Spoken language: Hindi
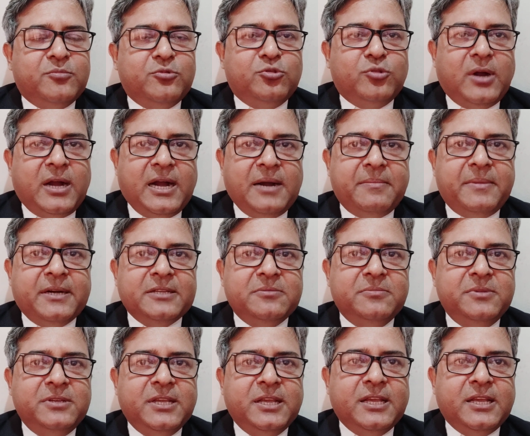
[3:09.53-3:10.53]
जो आम
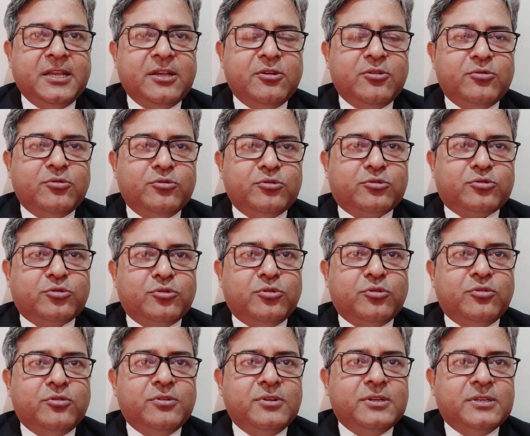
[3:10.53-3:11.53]
आदमी है उसको
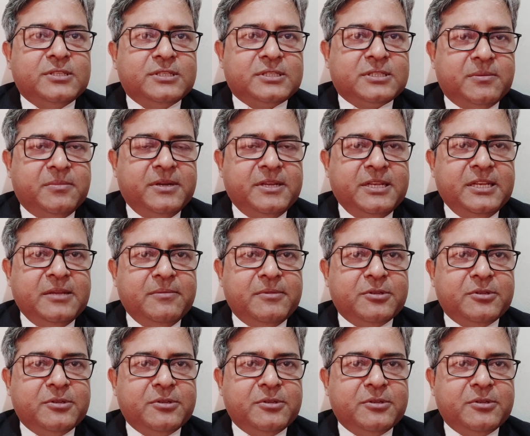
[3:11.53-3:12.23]
समझने